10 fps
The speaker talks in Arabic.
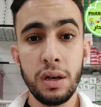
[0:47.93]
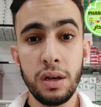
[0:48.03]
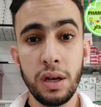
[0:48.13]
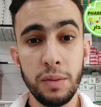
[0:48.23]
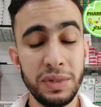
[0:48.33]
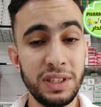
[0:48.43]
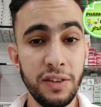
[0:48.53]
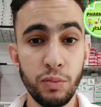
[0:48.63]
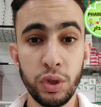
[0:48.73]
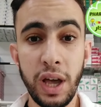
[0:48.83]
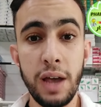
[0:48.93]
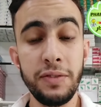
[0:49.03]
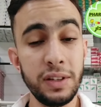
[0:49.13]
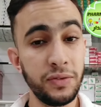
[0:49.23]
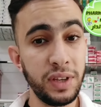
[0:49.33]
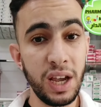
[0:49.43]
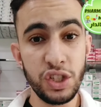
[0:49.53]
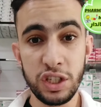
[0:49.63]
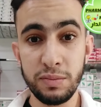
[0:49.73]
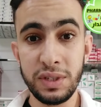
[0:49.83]
آه، بزاف مضاعفات في كاع
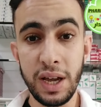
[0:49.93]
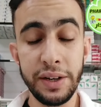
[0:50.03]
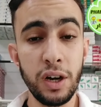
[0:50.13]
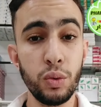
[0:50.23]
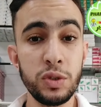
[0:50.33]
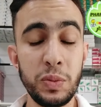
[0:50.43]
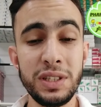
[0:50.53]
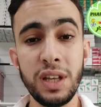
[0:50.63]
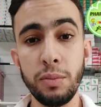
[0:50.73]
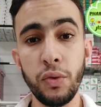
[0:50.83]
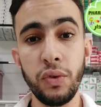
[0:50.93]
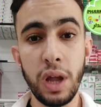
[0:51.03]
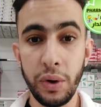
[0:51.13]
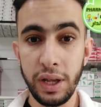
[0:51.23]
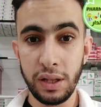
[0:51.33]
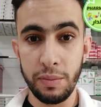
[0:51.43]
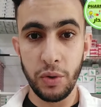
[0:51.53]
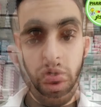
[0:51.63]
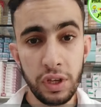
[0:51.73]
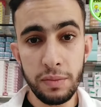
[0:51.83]
الجسم تاعنا وسبيسيالمون في الاوعيه
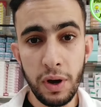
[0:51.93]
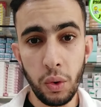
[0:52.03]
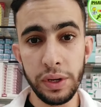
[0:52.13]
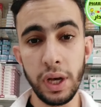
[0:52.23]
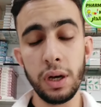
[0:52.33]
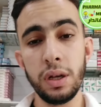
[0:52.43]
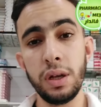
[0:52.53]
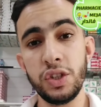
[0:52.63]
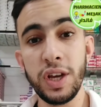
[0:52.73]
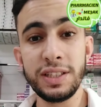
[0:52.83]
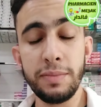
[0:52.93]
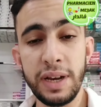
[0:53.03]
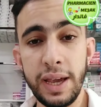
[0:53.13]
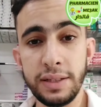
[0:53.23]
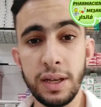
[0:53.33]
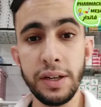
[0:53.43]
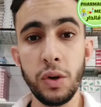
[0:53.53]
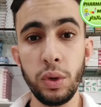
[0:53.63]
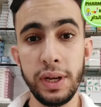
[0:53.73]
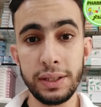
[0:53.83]
الدمويه دونك كيما قلنا آه، الجهاز المناعي تاعنا
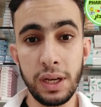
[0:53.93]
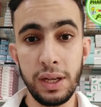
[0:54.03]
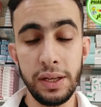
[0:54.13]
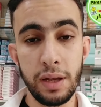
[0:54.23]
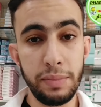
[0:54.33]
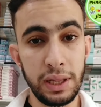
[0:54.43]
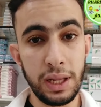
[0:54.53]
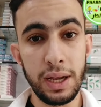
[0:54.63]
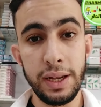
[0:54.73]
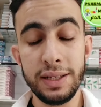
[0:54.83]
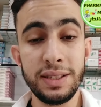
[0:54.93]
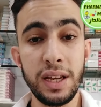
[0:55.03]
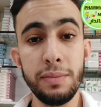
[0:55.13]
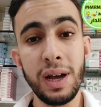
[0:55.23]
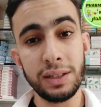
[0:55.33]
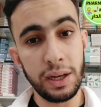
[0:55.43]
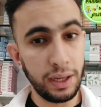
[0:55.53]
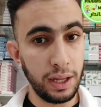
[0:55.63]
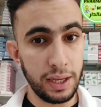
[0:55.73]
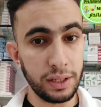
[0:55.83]
يولي يطاكي لنا بعض الخلايا السليمه عن طريق
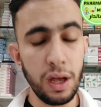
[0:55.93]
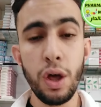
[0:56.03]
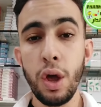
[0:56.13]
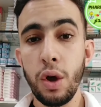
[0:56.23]
الخطا